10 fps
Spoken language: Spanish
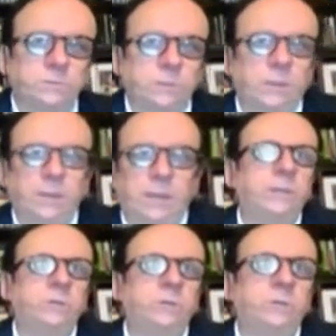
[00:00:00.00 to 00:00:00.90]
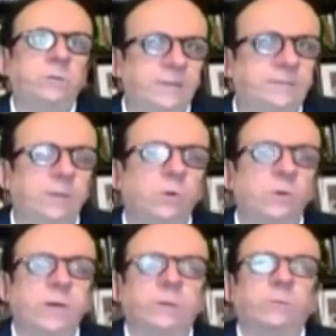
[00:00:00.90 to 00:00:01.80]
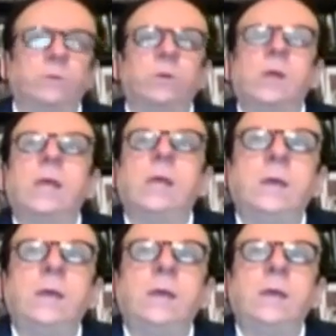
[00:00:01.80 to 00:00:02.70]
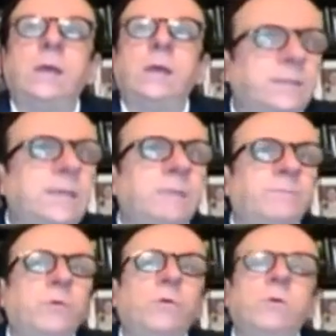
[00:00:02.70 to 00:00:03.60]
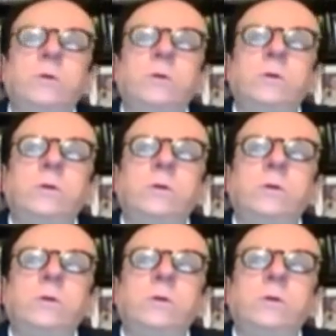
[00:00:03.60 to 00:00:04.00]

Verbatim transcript: eh, exclusivamente un problema de este gobierno. Y hace tiempo los